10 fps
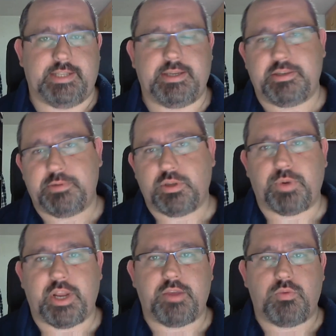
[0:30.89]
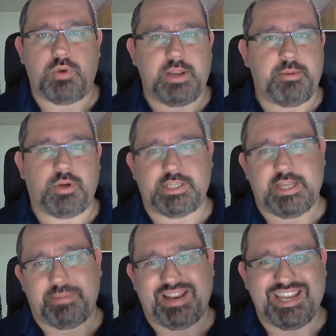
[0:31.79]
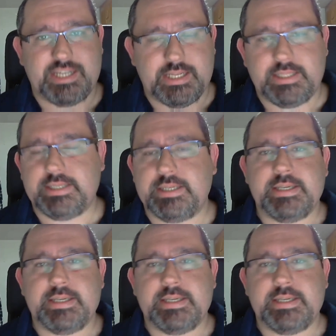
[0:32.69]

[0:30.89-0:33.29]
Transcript: Si habéis visto por ahí un libro que se llama Legend,